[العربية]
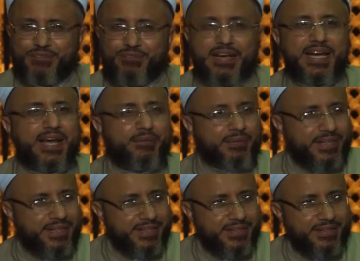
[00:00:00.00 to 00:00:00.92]

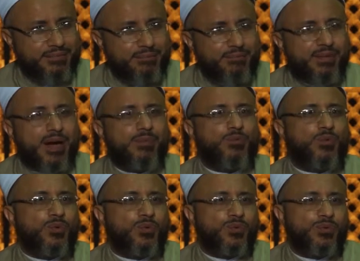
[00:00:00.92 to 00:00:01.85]
فالامين
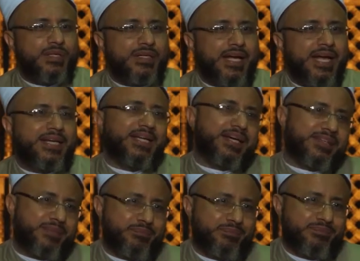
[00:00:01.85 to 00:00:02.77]
مامون ان
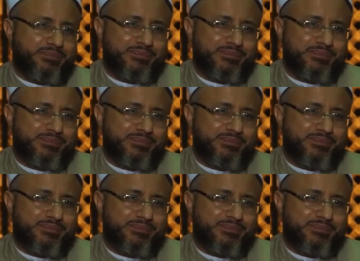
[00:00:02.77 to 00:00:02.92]
يكذب